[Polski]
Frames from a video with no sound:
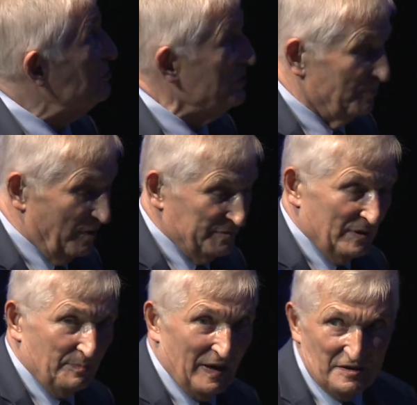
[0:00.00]

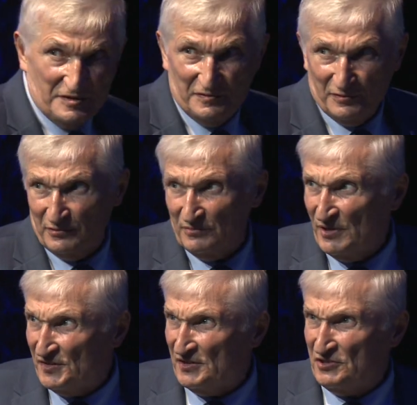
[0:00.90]
przypomnę Państwu,
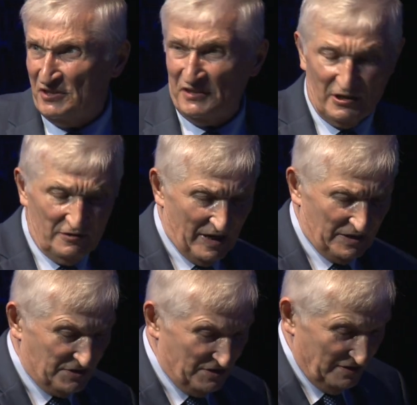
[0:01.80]
bo jesteście tego
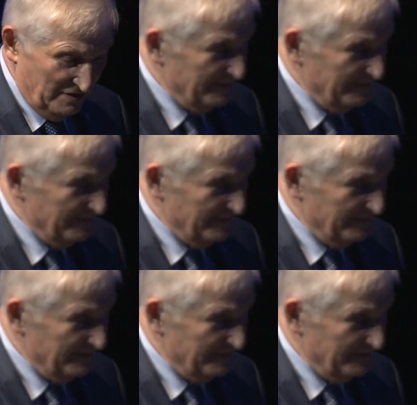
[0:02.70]
warci,